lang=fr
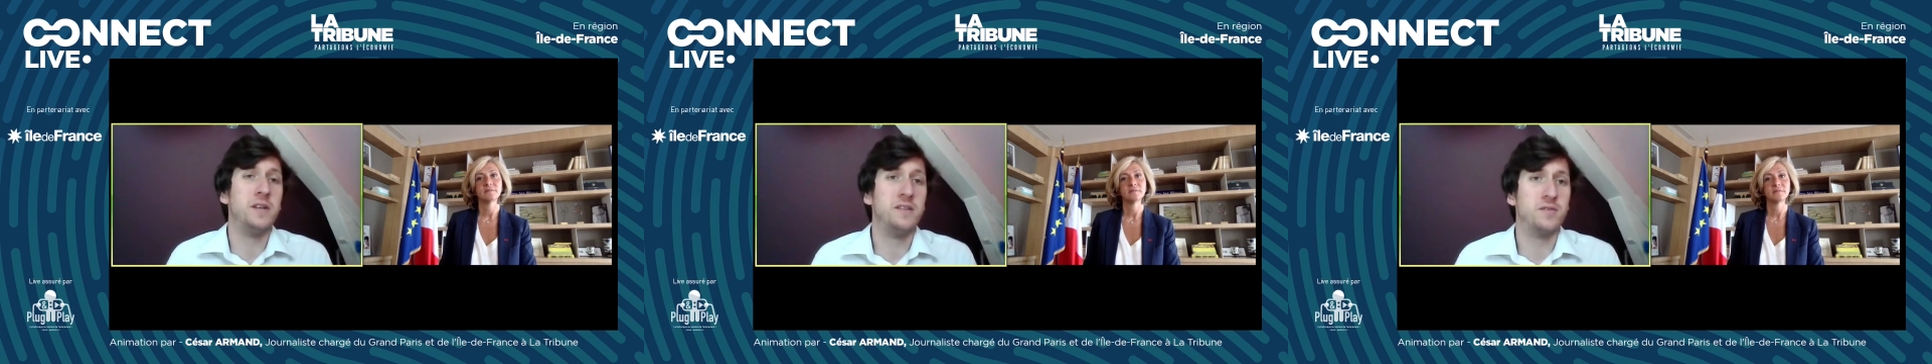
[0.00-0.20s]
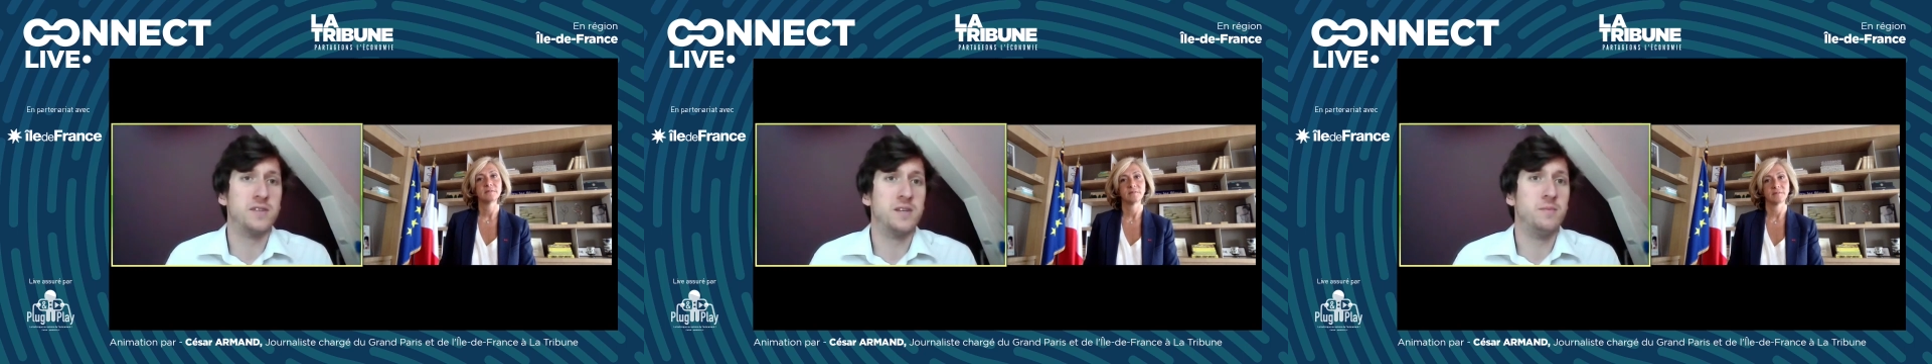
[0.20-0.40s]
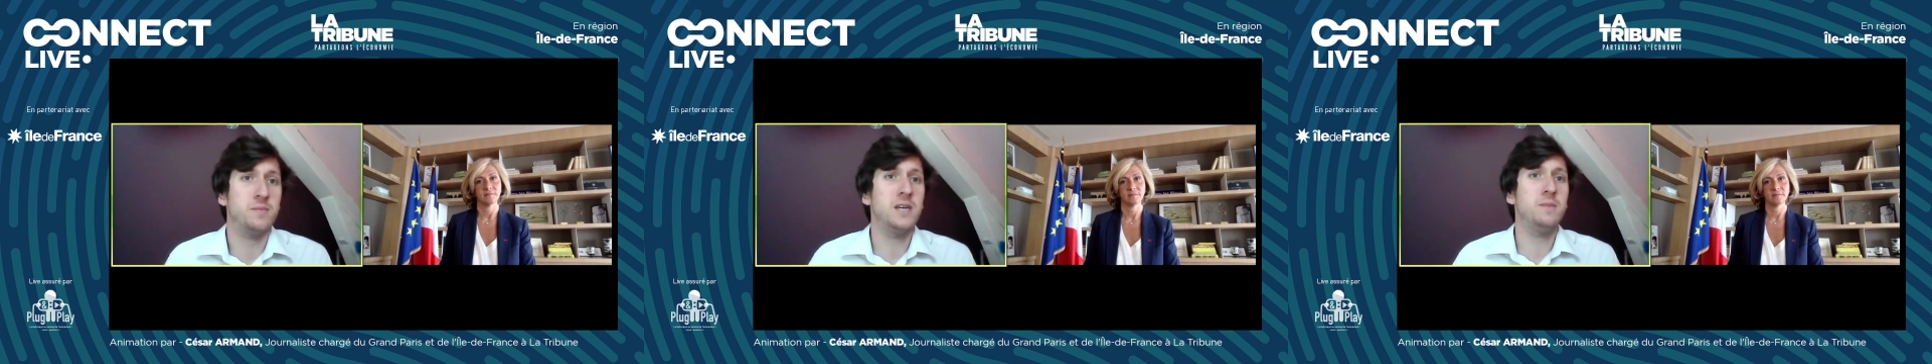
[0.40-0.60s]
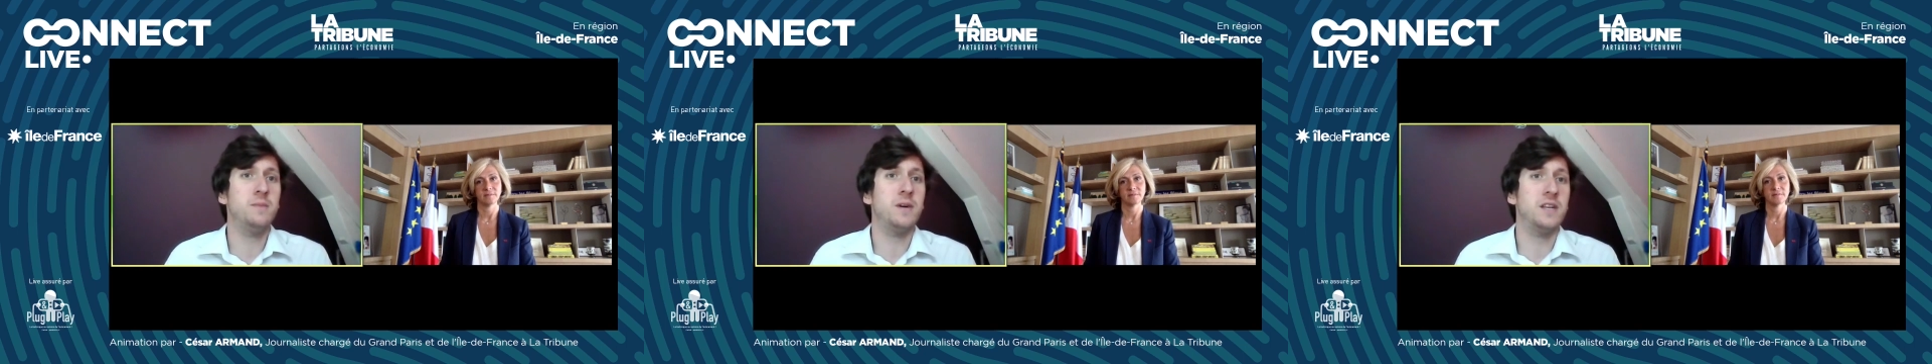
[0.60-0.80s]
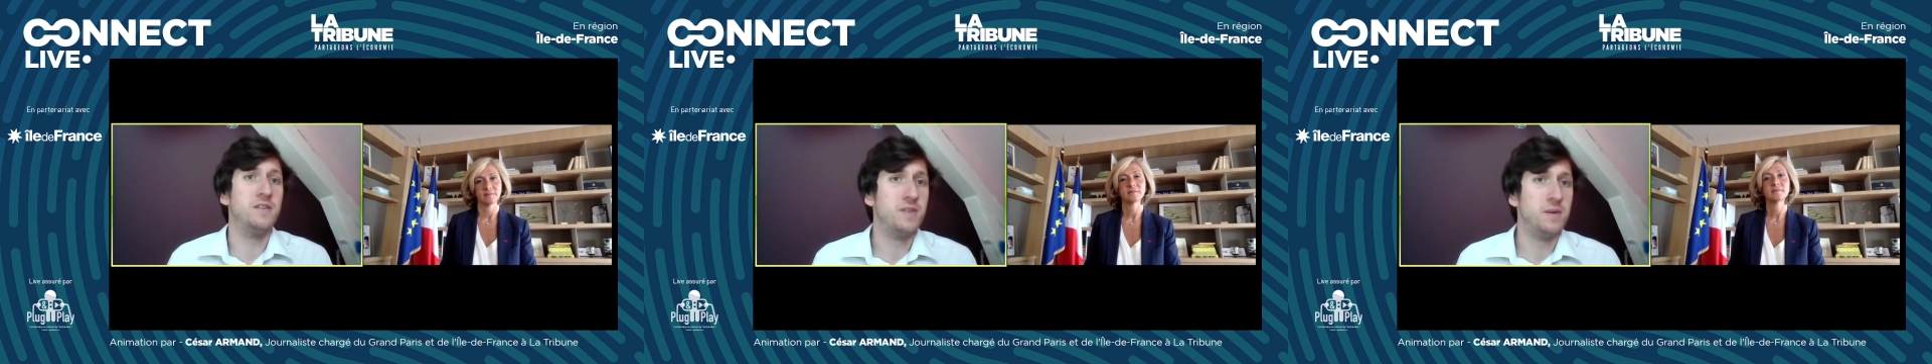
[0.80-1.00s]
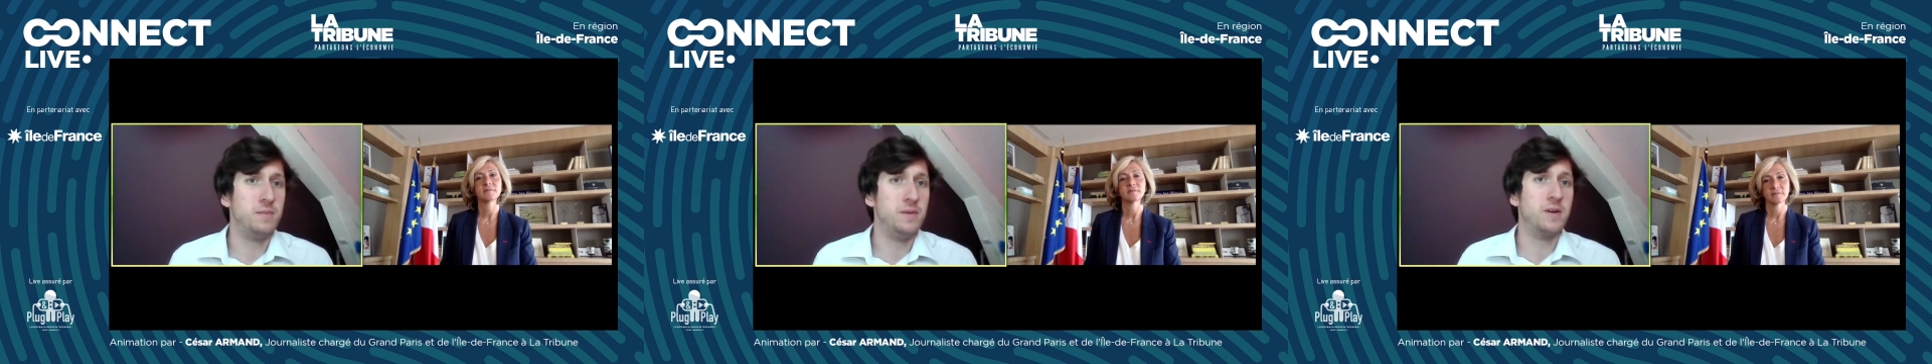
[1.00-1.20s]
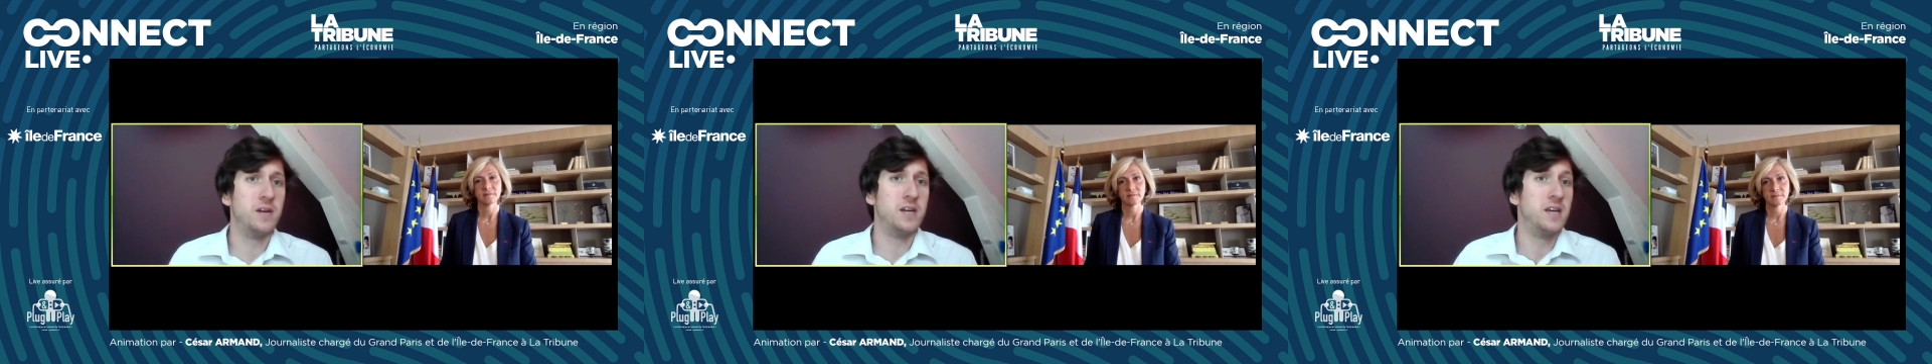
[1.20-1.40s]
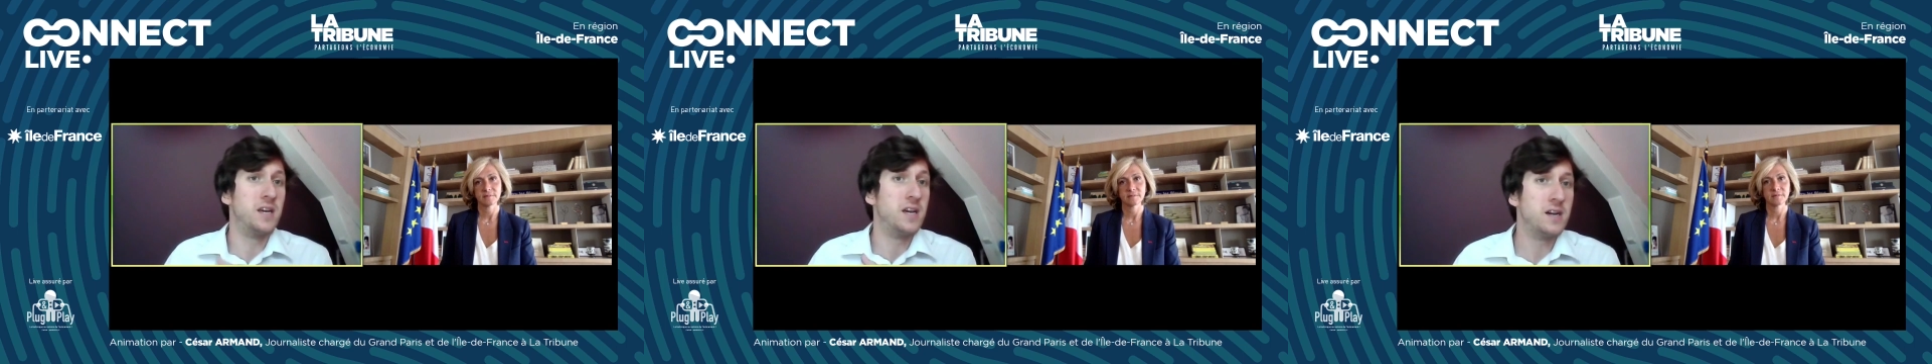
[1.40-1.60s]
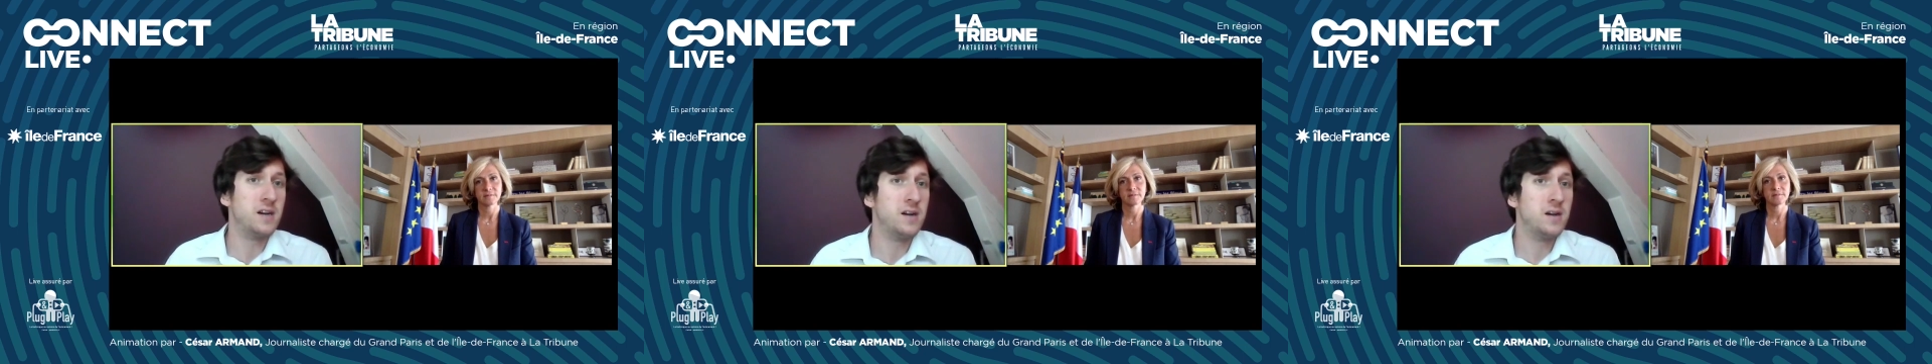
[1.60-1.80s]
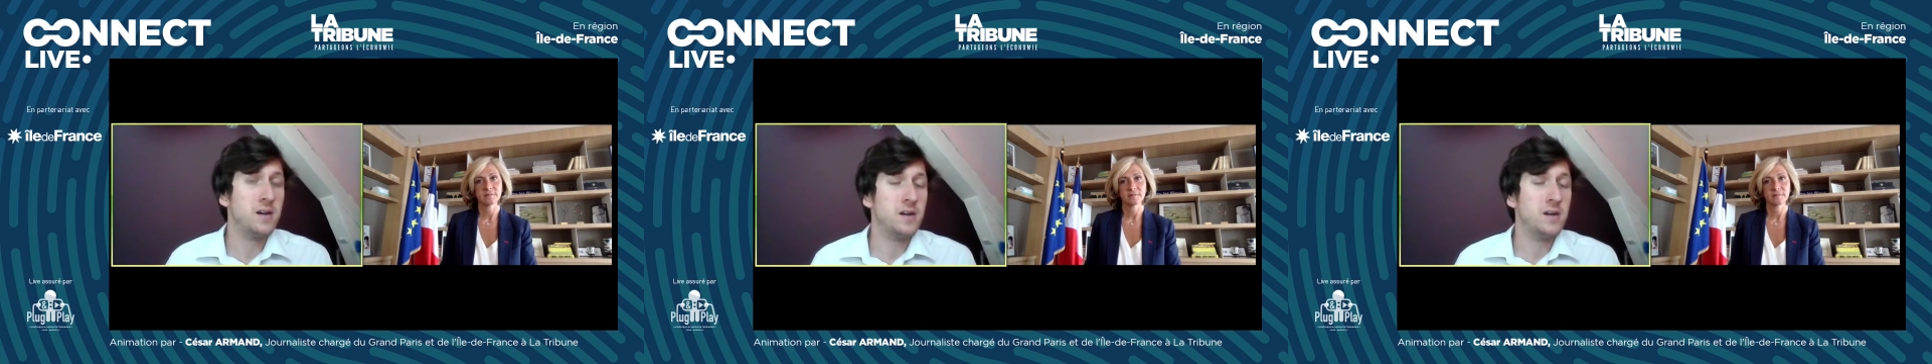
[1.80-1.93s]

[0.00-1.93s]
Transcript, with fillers: des sans-abri, par des familles précaires.